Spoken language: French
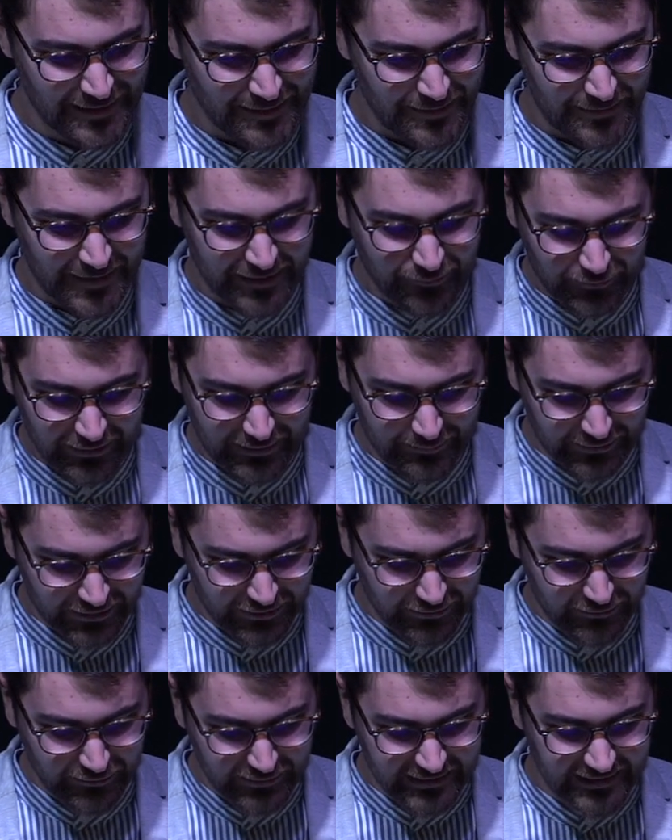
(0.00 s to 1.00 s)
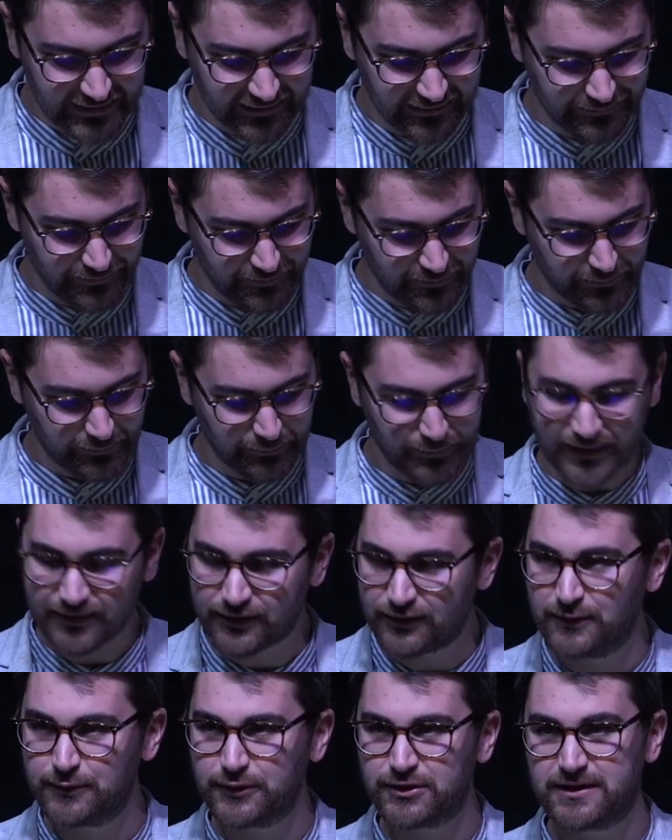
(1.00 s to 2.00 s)
bah, écoutez, moi je vais vous dire,
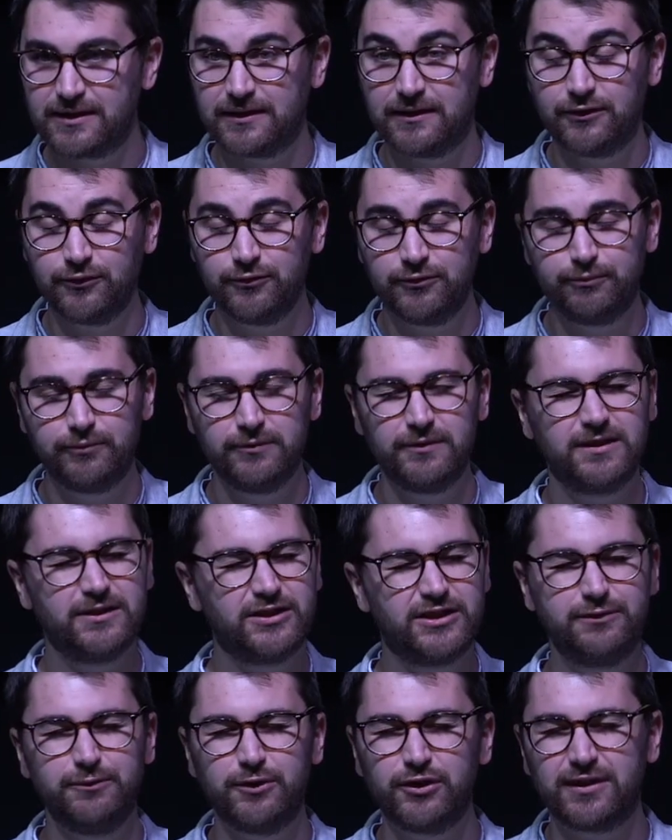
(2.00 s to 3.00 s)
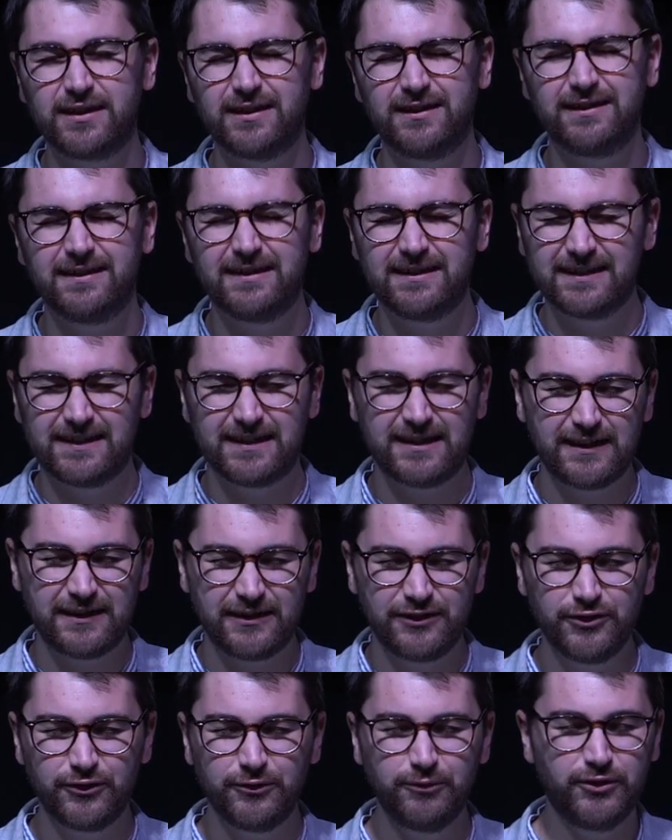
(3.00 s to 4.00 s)
personnellement, j'ai manqué un tel
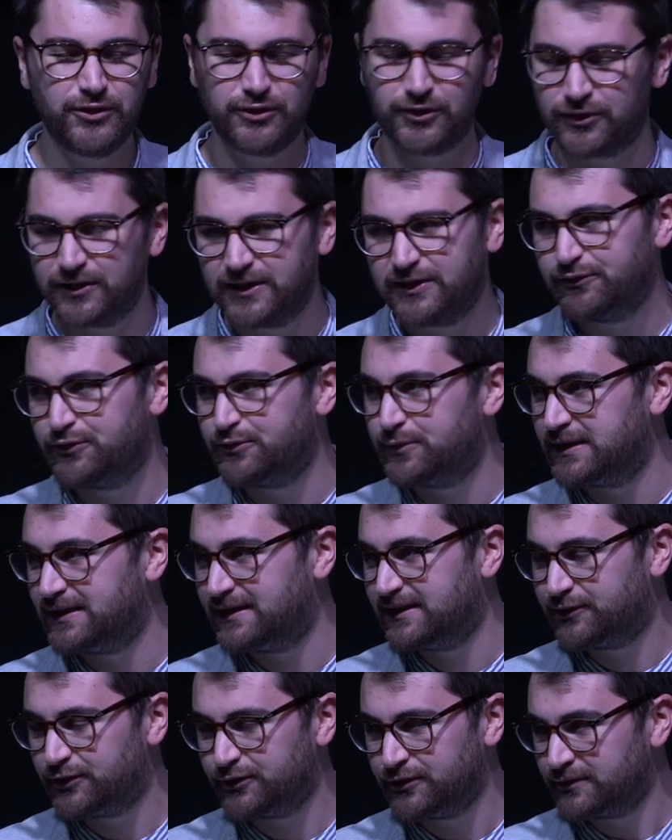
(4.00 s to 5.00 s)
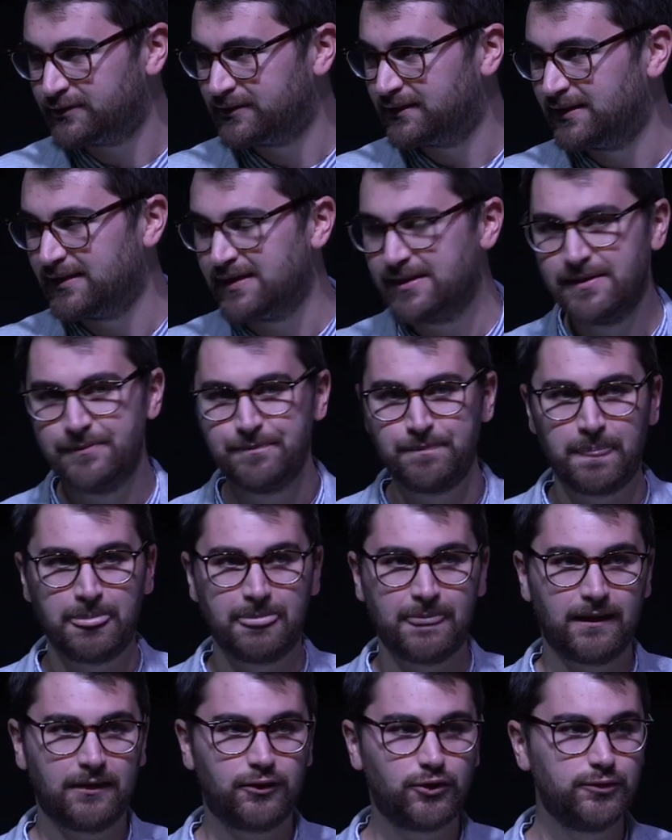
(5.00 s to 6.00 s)
nombre de rendez-vous médicaux.
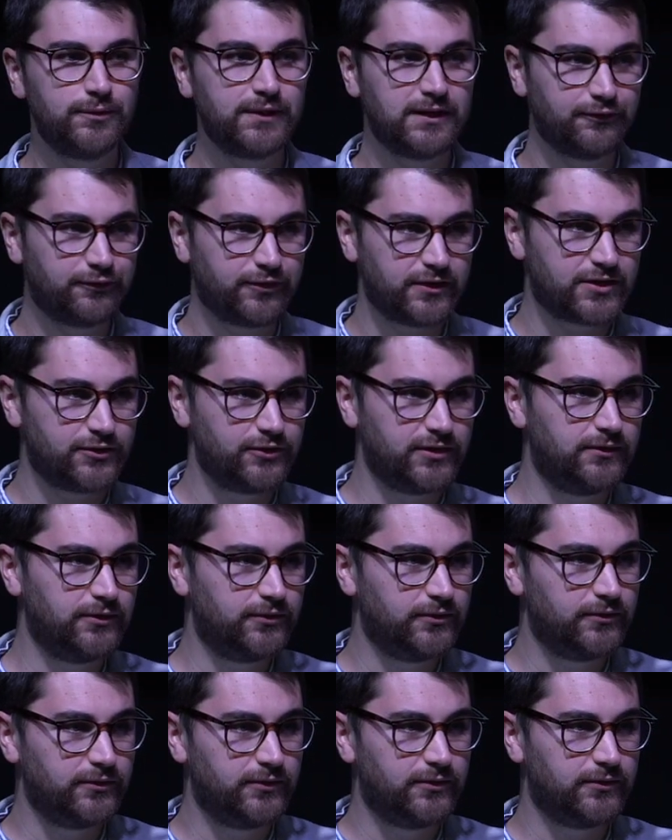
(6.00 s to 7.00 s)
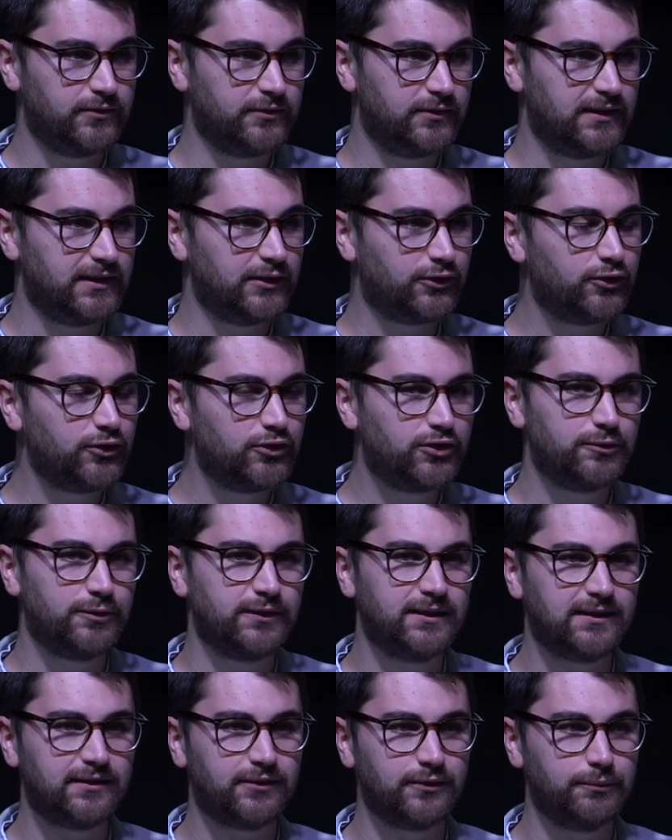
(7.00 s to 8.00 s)
Combien de fois j'ai eu des
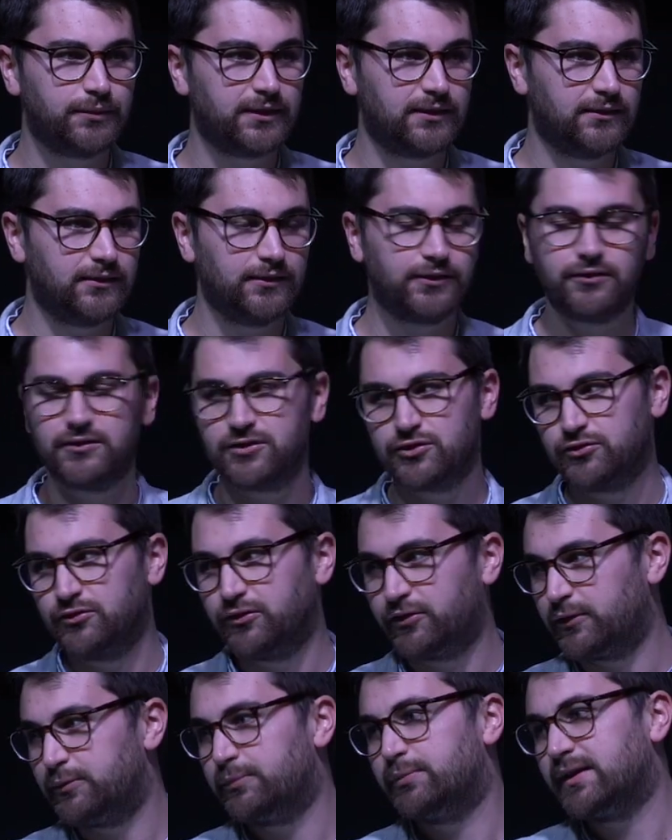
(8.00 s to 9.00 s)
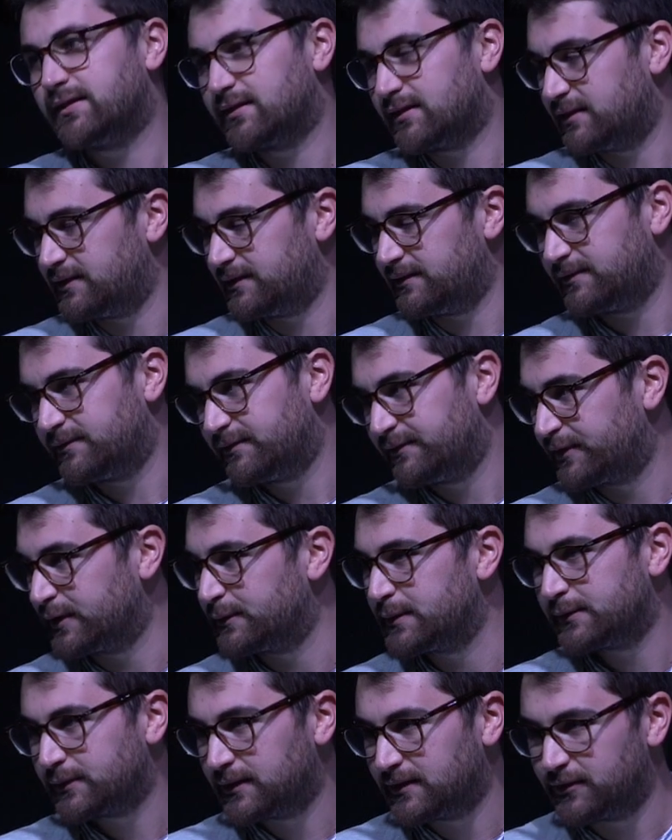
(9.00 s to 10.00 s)
recommandations de prise de sang et je ne suis pas allé faire
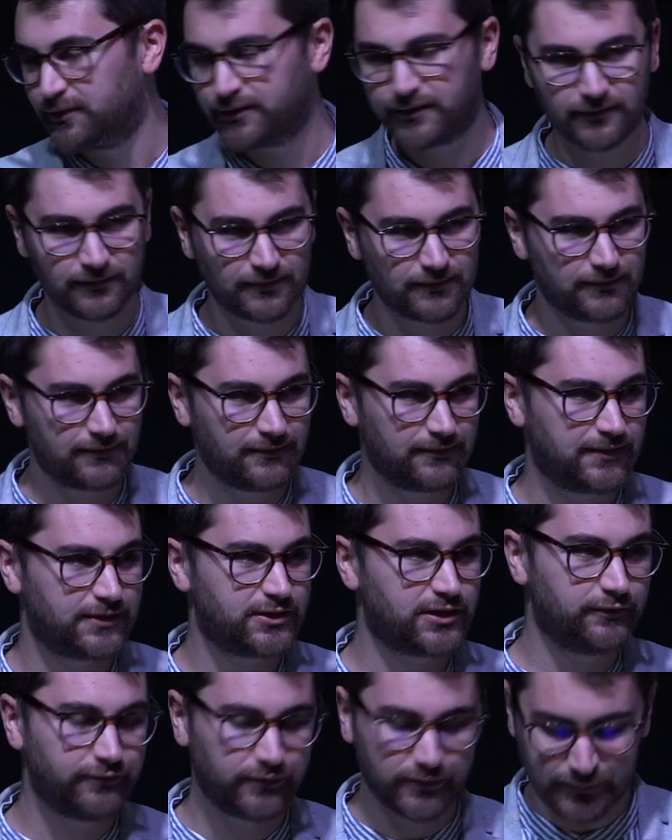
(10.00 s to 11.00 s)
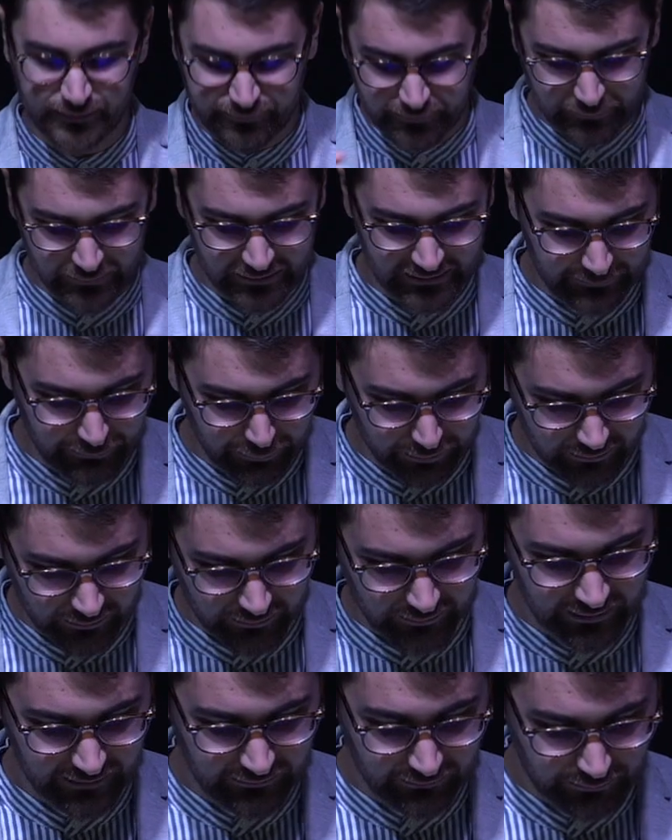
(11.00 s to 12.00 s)
ma prise de sang. À chaque fois, ma femme me dit prends
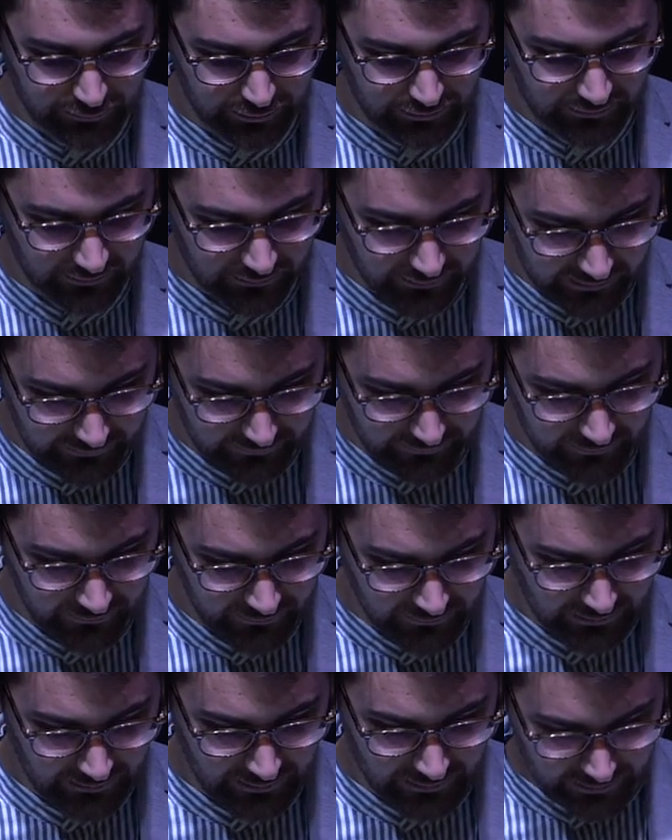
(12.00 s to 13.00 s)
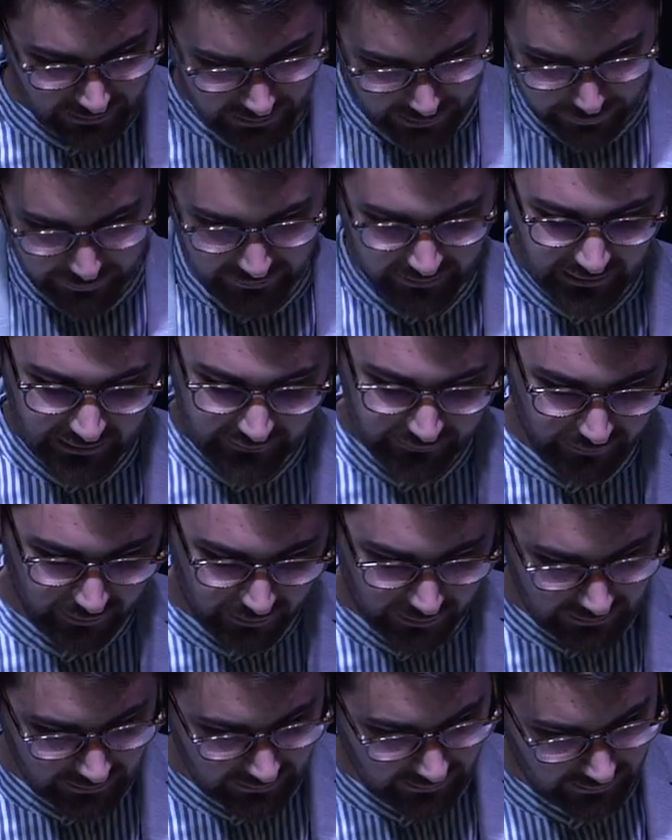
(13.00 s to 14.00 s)
rendez-vous, prends rendez-vous. Je pose la
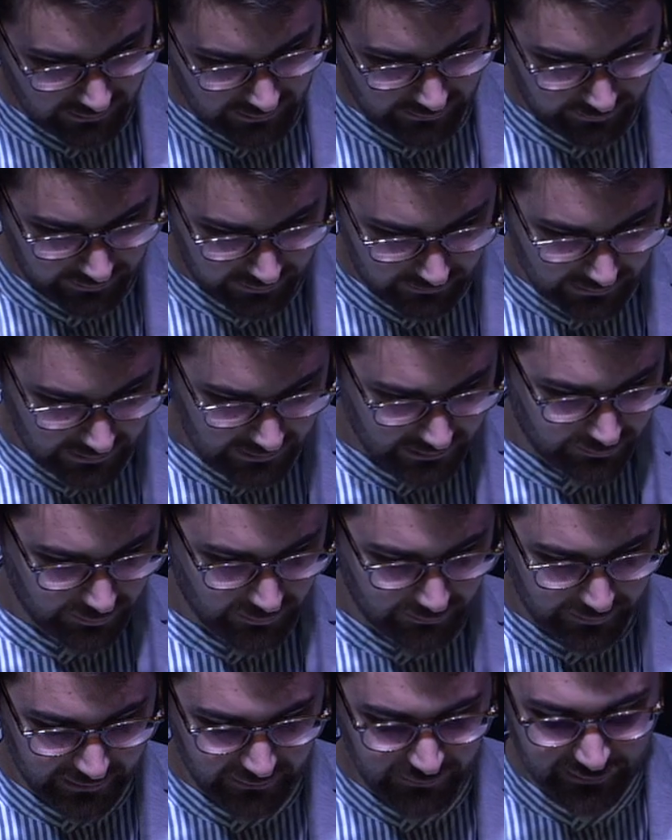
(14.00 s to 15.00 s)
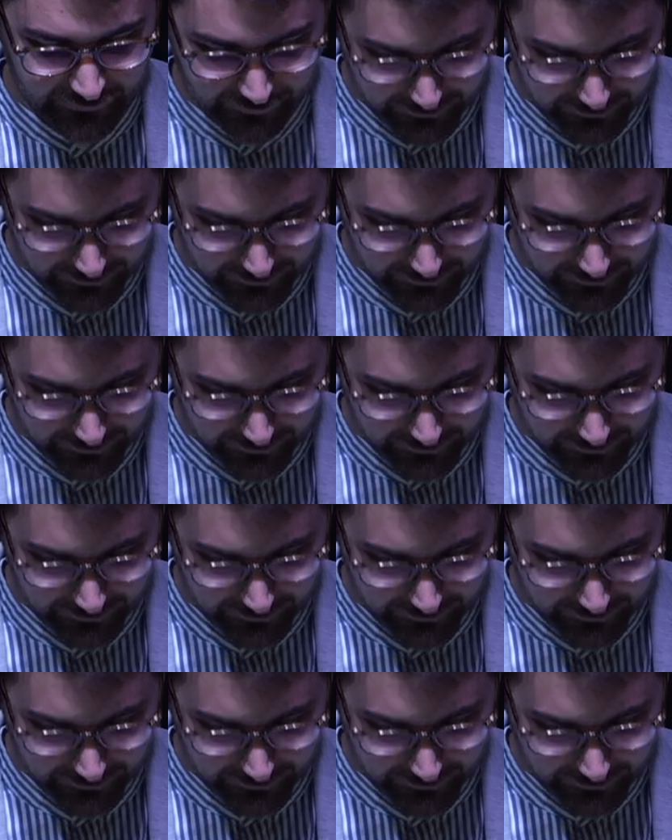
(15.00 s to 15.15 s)
feuille et puis bah, je prends pas rendez-vous.